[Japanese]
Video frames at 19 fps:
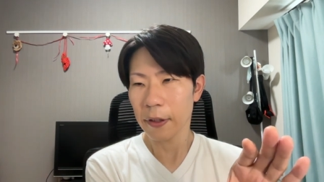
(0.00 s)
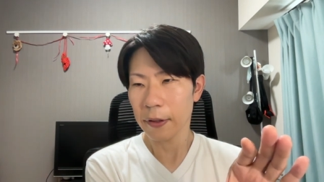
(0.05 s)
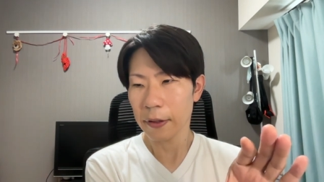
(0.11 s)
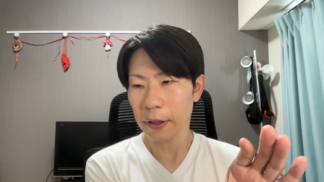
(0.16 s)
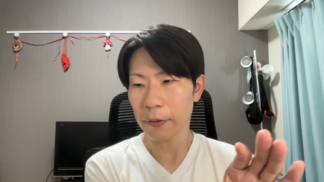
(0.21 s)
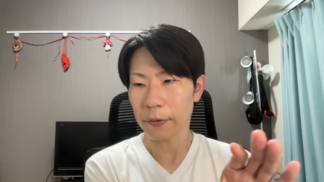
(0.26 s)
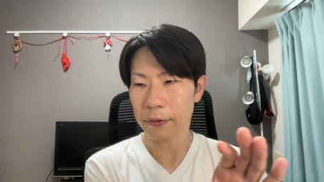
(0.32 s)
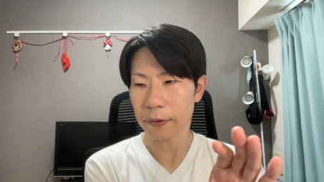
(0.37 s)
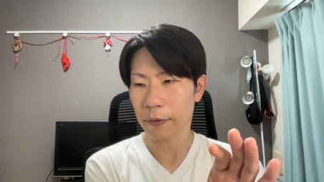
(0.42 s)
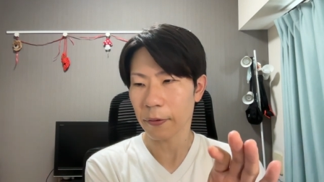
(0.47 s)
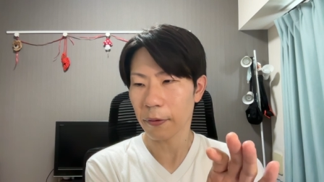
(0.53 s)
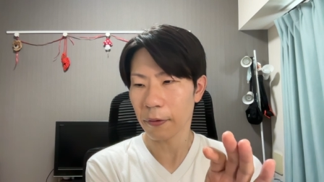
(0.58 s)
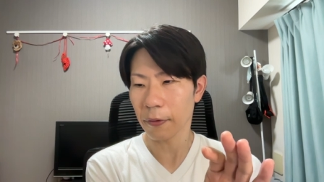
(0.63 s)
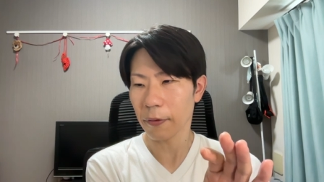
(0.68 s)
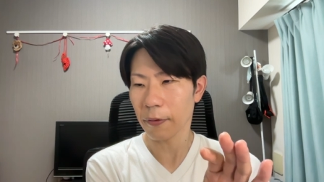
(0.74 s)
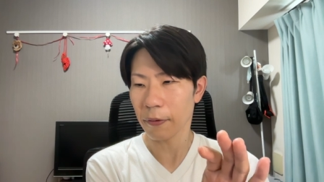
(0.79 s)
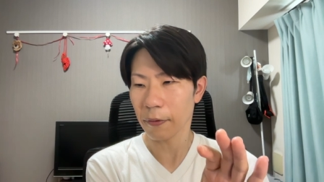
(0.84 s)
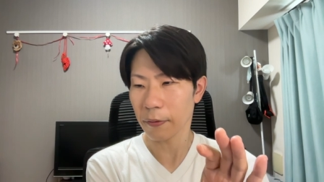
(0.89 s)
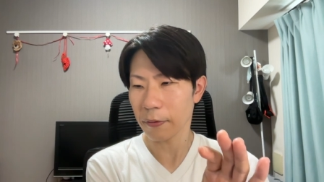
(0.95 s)
結構そ
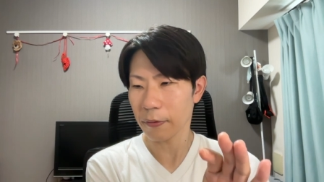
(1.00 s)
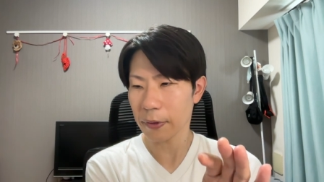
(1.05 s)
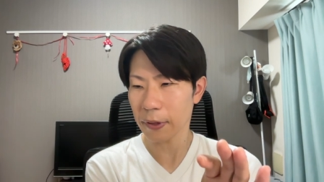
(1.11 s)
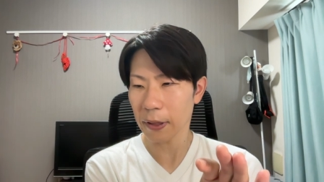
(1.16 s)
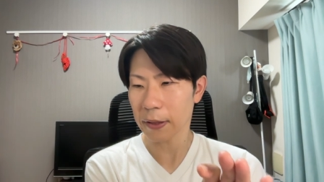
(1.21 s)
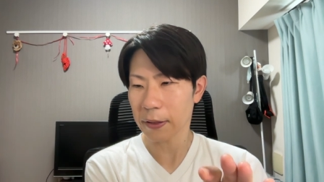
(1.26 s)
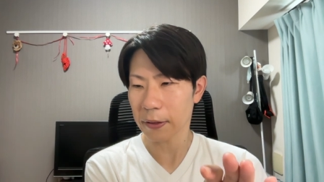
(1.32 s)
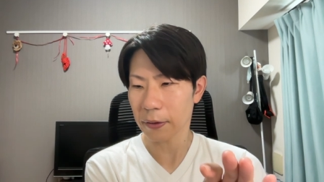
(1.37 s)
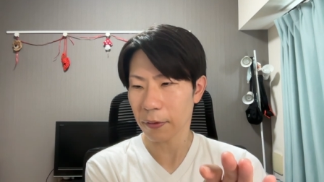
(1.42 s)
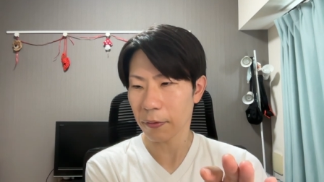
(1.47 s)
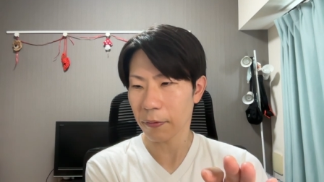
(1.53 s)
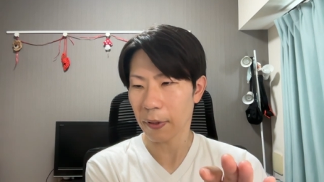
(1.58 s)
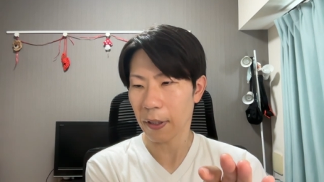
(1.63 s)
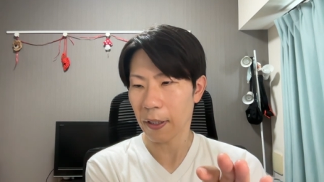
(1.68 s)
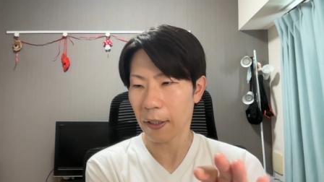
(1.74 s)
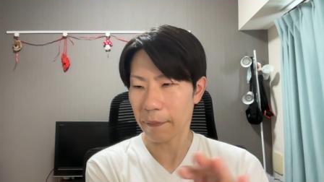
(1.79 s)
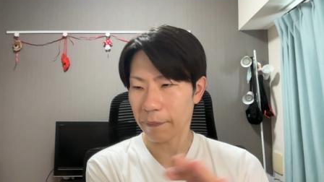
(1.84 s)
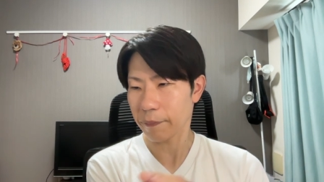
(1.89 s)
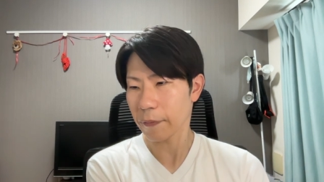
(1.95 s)
のフリーランスの方
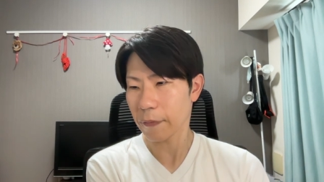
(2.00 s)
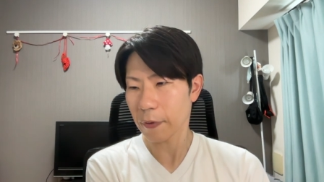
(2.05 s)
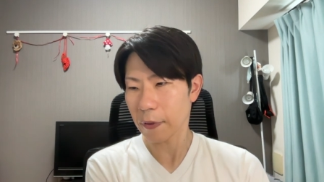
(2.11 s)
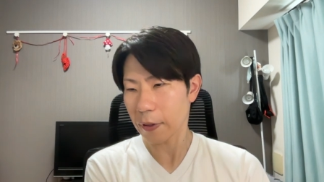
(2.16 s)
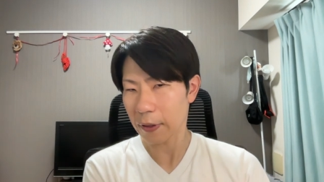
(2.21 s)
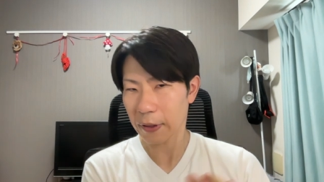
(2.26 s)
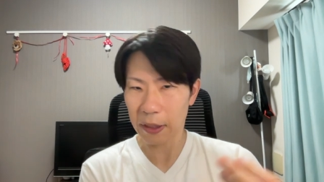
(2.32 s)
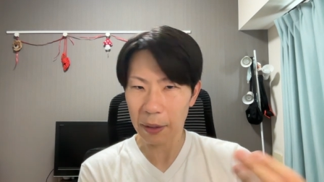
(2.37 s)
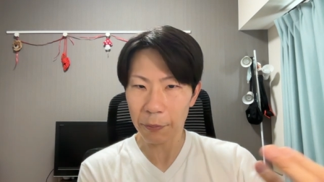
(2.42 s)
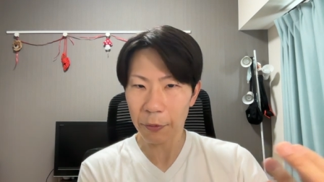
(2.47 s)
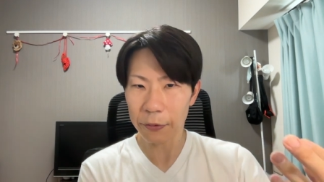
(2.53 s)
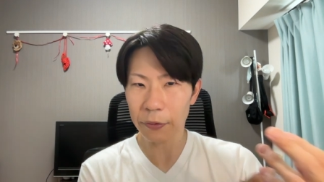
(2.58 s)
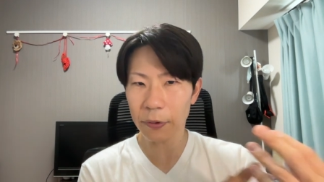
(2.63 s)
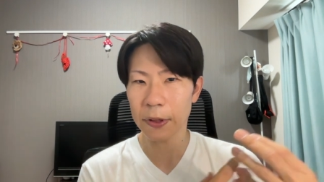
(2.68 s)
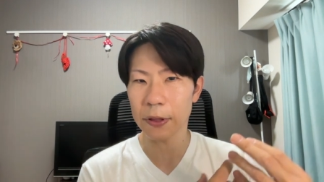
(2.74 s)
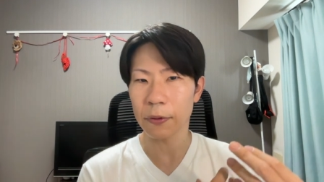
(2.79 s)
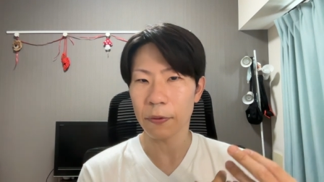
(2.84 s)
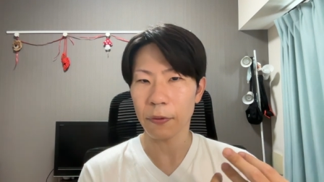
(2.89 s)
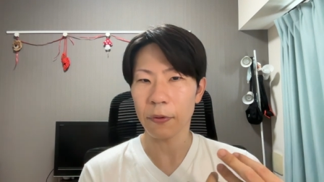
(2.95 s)
が手
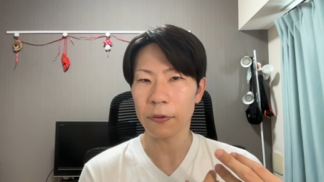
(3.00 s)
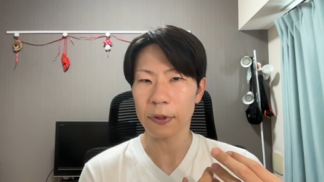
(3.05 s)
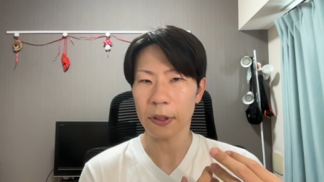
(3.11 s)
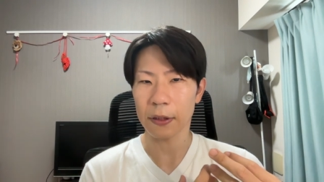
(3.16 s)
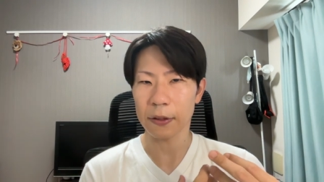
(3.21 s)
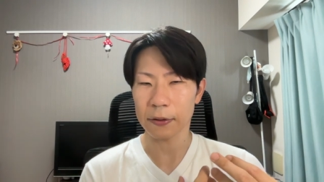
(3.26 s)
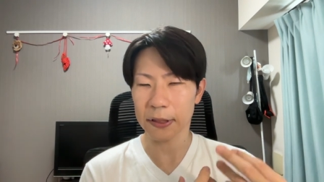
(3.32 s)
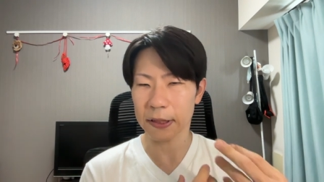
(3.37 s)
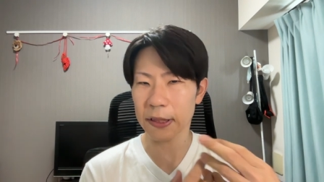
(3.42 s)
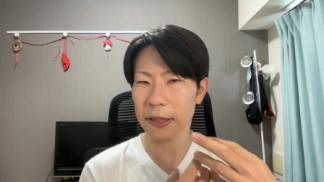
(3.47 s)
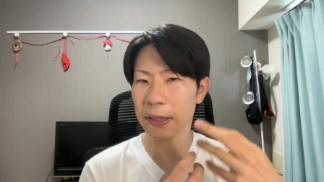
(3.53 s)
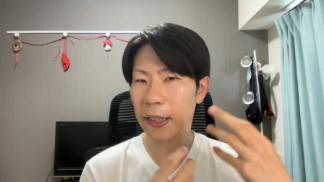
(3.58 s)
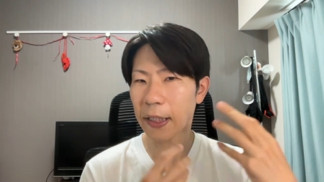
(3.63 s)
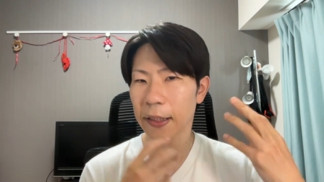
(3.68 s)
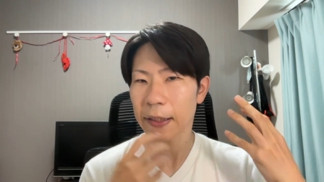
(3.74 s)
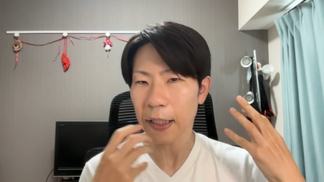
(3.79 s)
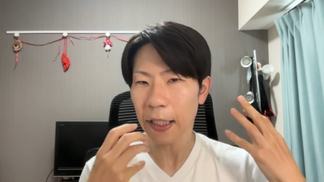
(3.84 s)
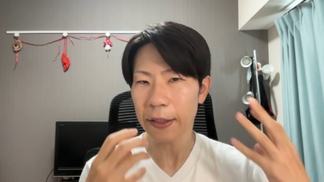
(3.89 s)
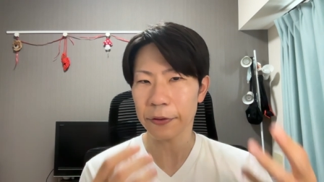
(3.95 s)
元に残る額仕入れ
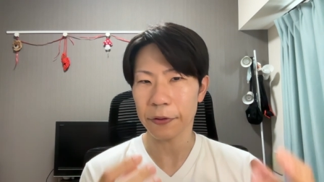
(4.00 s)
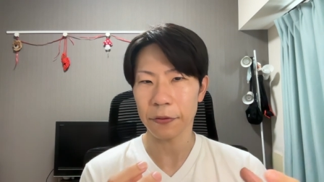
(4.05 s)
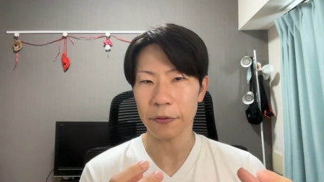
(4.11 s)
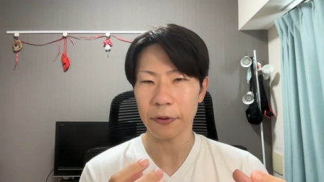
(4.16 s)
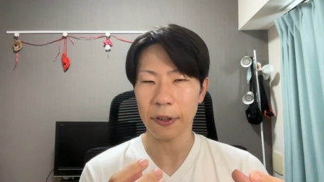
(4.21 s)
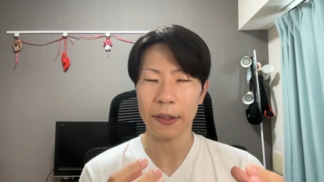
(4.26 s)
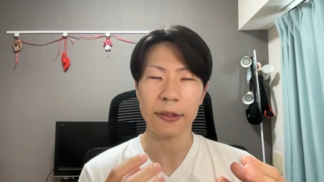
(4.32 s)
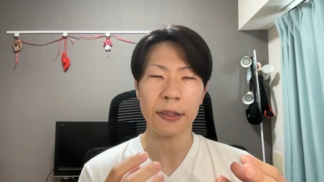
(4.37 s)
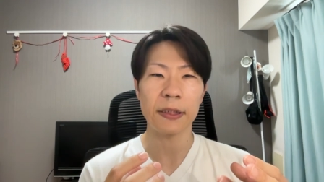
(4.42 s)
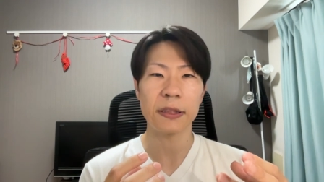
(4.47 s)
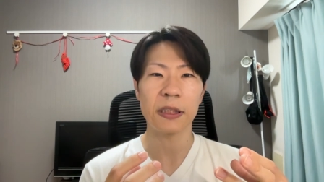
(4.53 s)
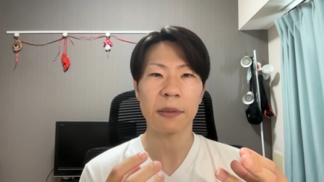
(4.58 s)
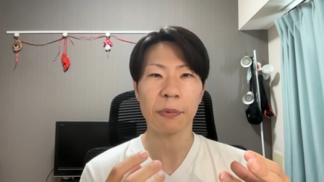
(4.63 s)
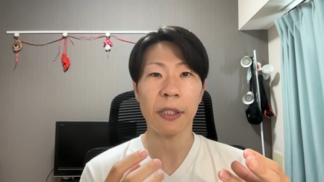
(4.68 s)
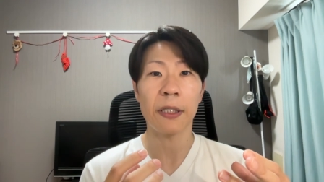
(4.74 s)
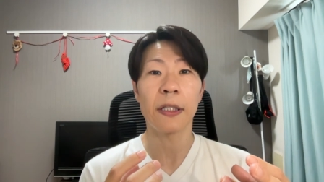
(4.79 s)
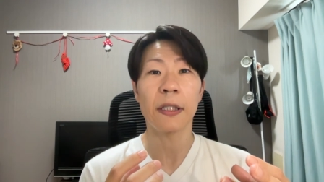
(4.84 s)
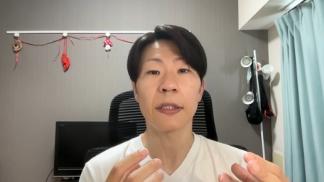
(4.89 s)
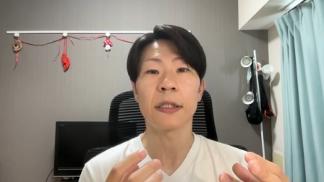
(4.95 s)
がないという仮定した
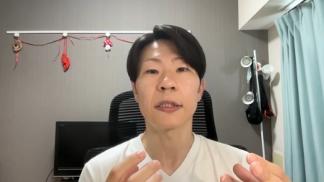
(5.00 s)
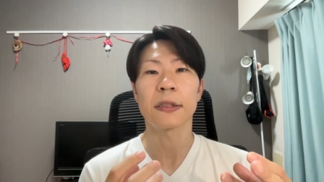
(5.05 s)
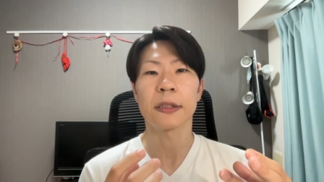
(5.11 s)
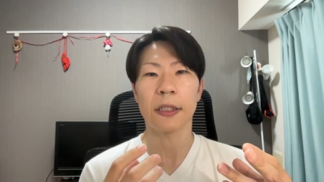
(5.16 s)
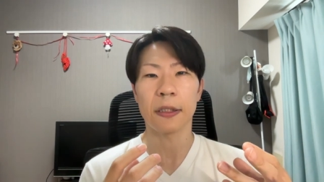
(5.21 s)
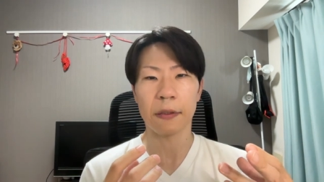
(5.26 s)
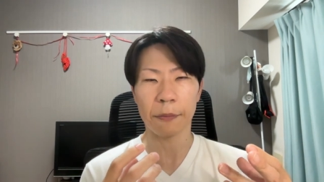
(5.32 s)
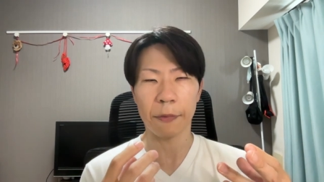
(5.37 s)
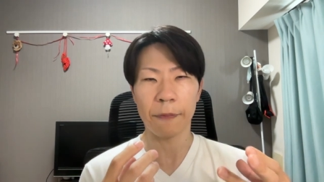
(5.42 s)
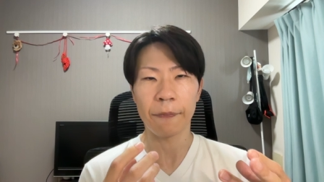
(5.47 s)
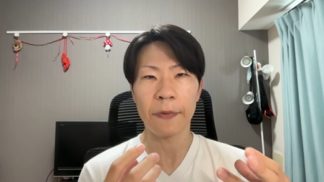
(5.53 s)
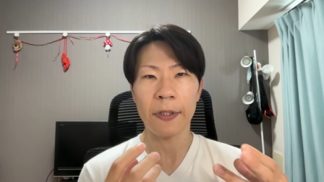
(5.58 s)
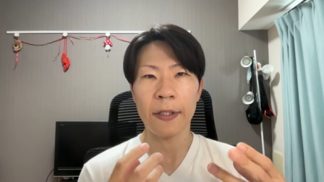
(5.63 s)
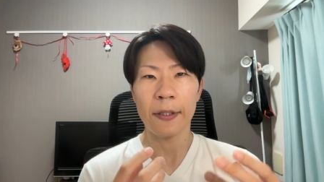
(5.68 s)
場合なんですけれども、